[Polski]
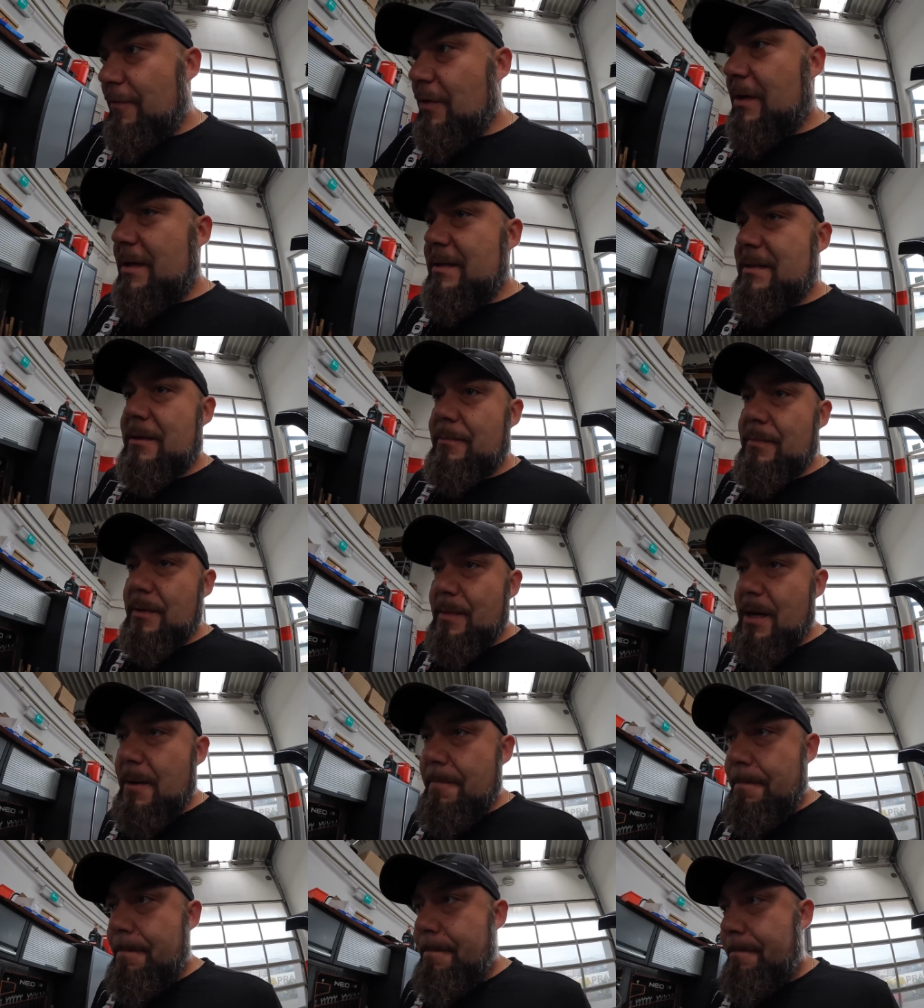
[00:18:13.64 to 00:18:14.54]
vlogi
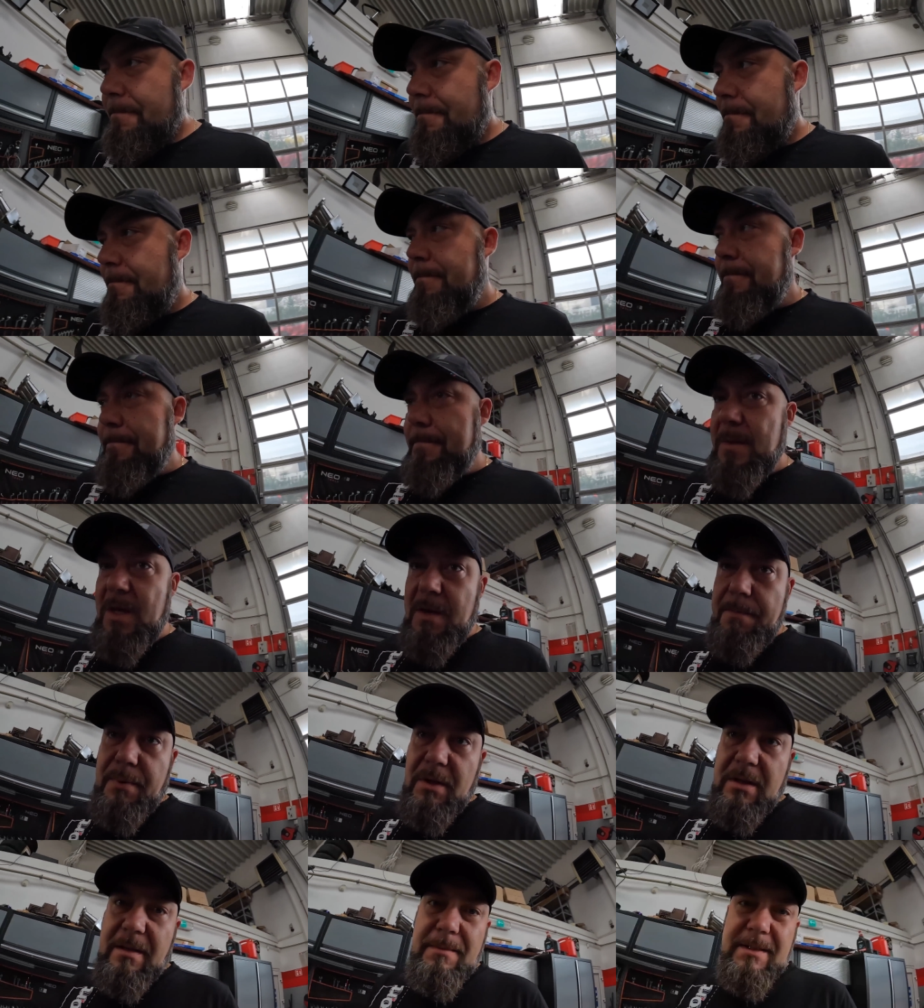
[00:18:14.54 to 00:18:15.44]
zrobimy. Mm, no
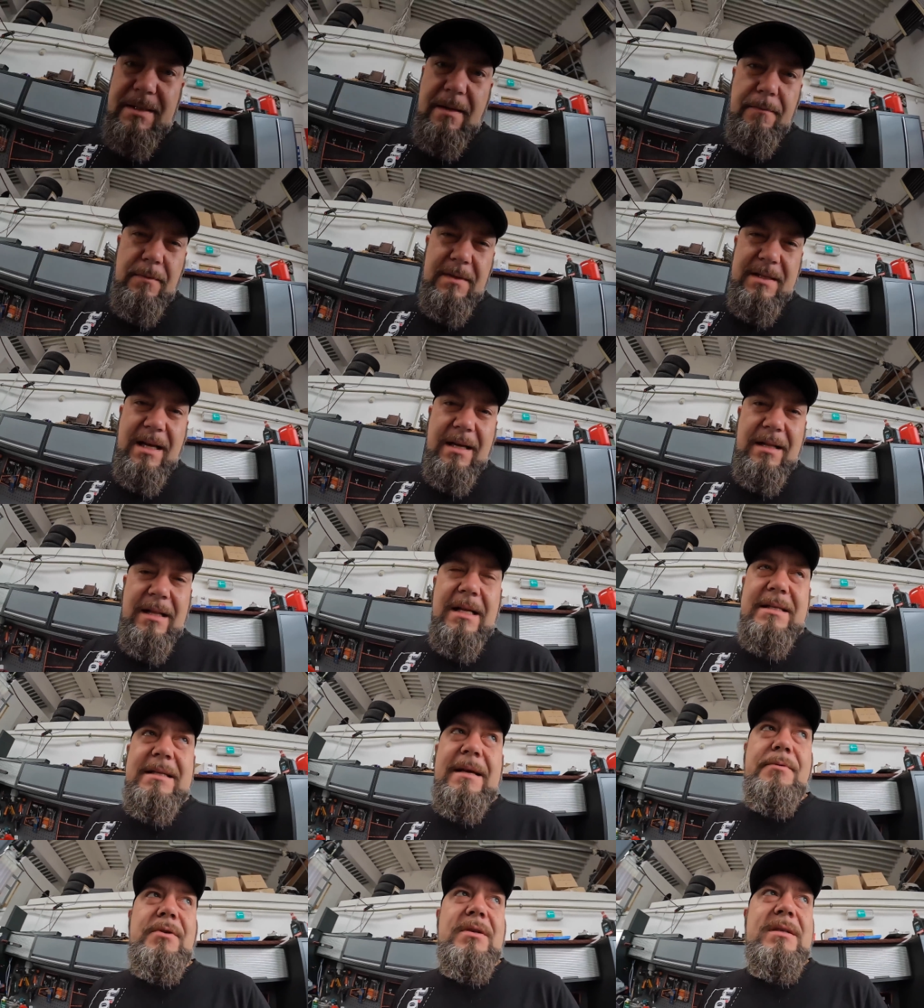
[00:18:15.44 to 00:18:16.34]
i potem znowu
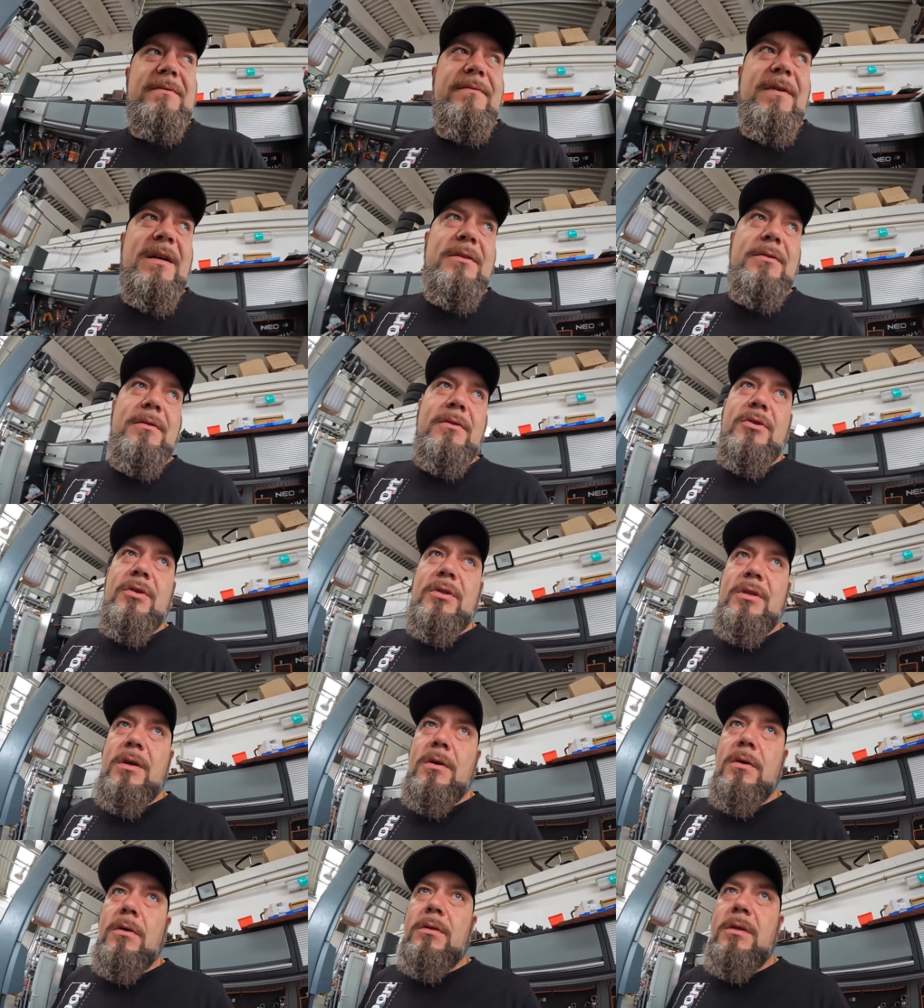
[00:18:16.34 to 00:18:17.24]
stagnacja przez 2-3
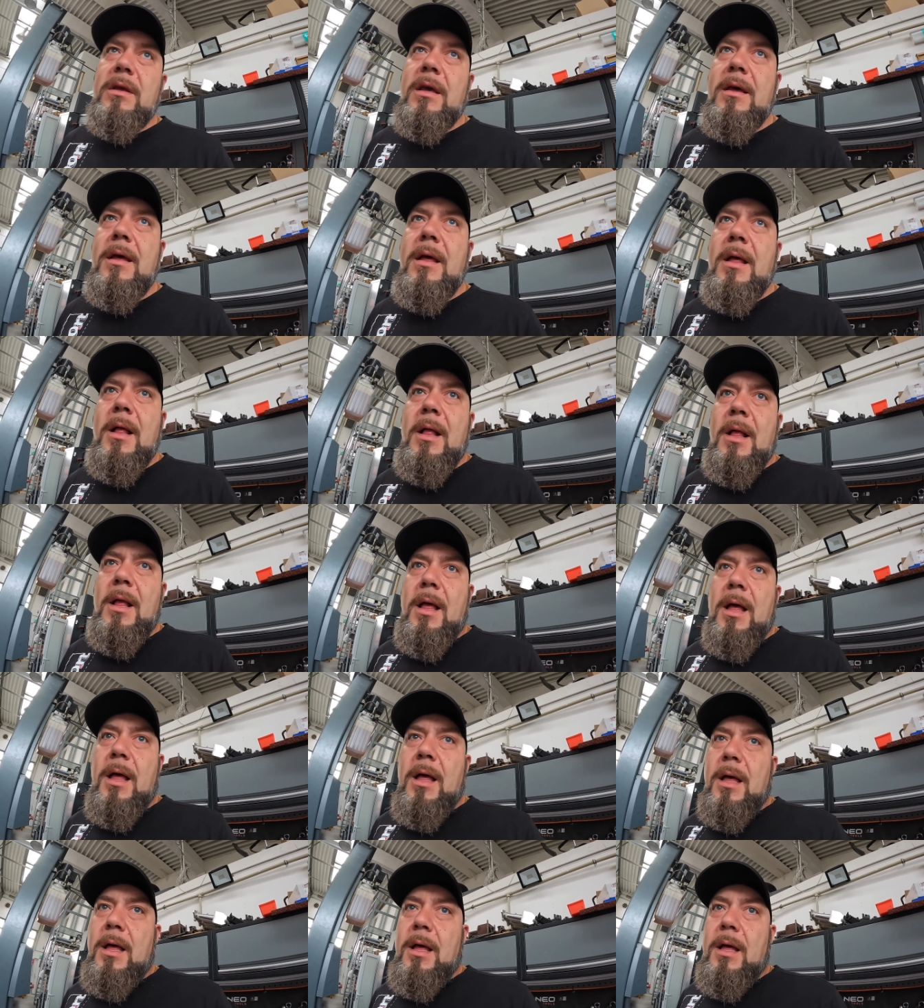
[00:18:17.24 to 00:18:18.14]
tygodnie.
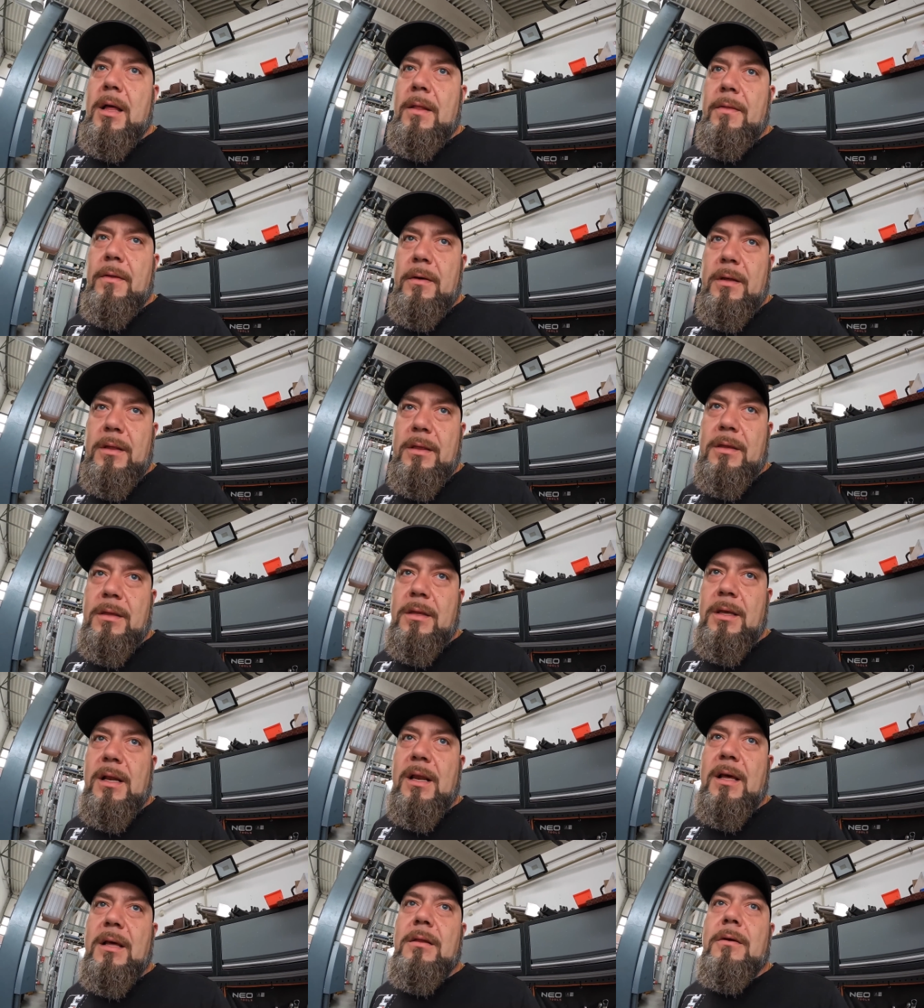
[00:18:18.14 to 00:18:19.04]
E, no i
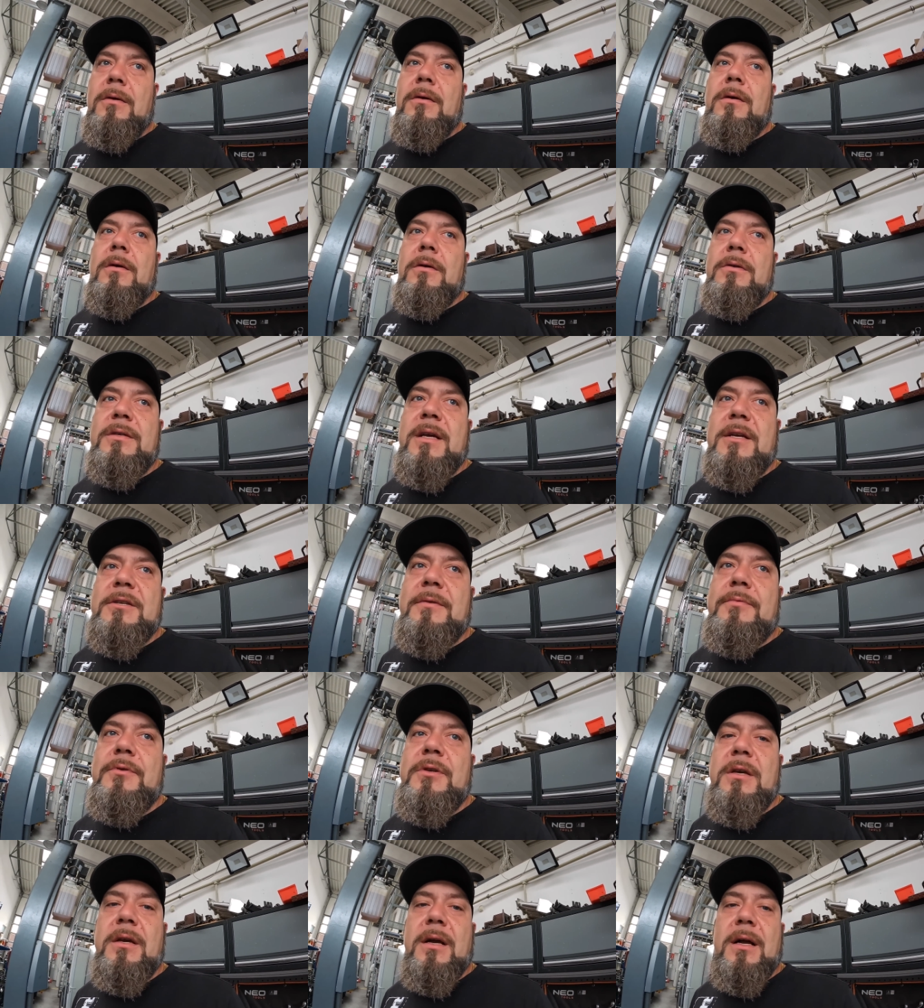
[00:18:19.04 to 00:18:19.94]
tyle, no.
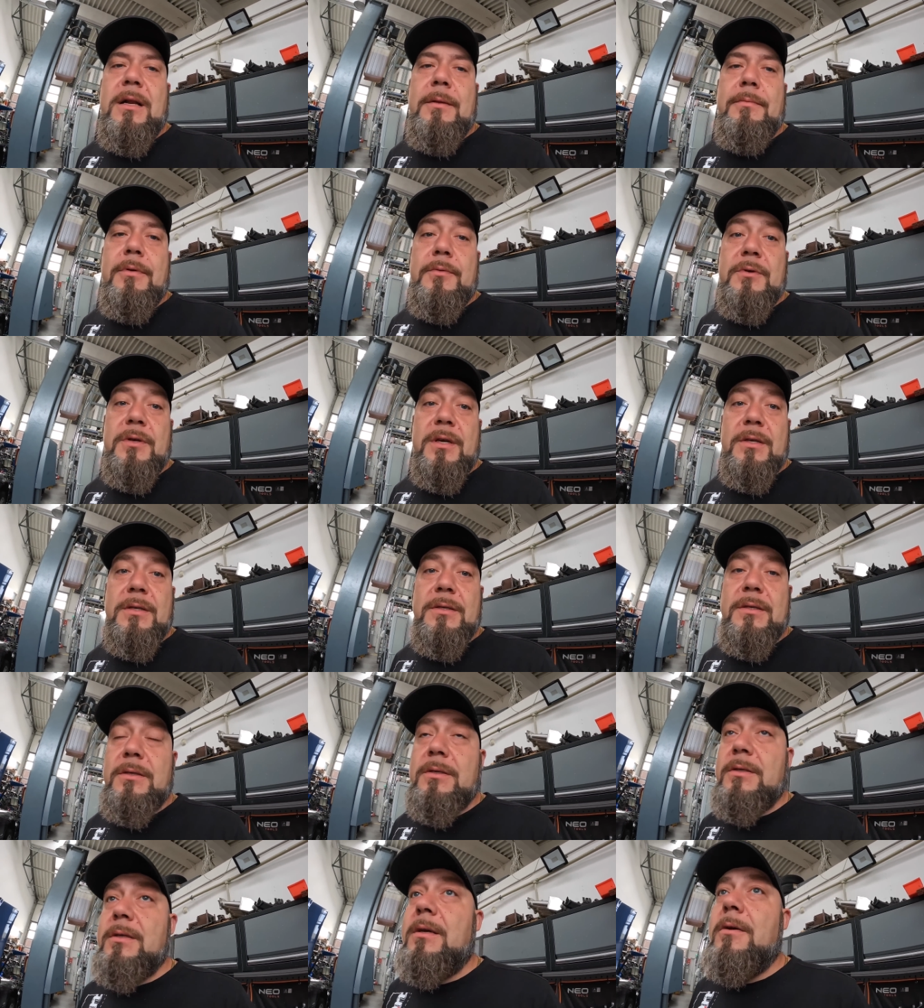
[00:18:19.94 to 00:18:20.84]
Hondziarze przyjechali po
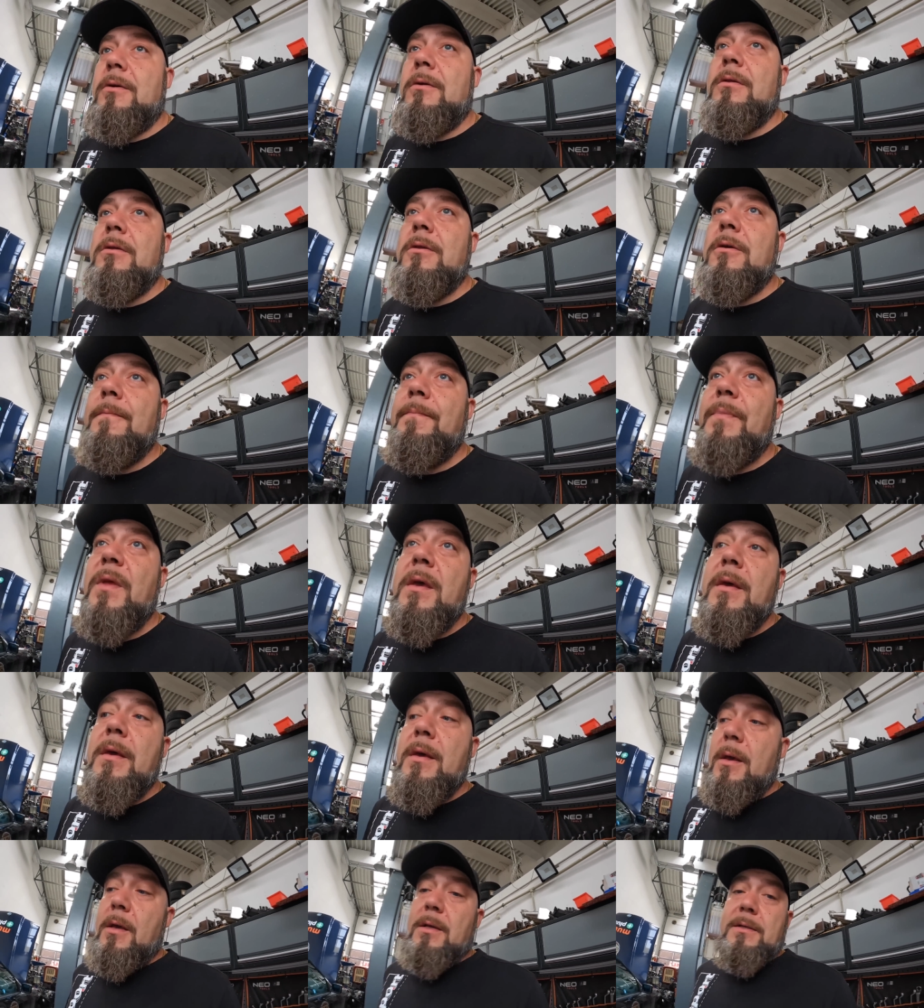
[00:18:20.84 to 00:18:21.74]
przejażdżce Hondą.
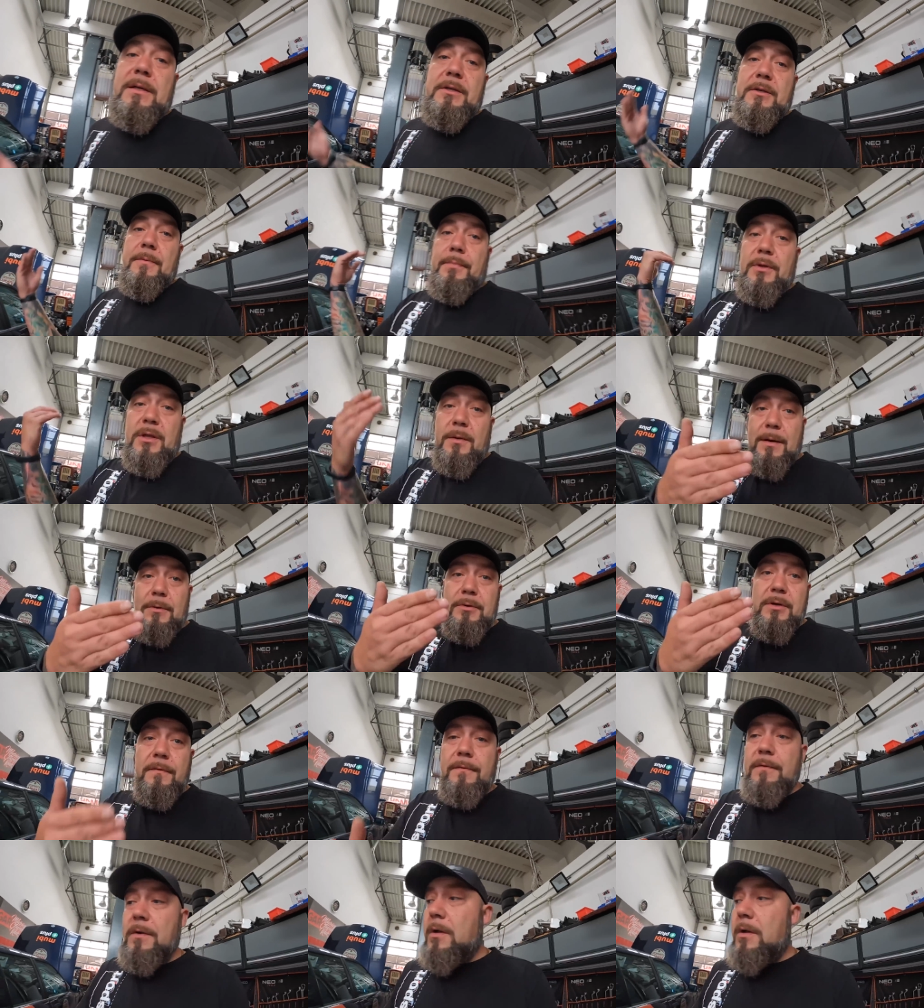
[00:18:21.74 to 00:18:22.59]
Słuchajcie, podobał się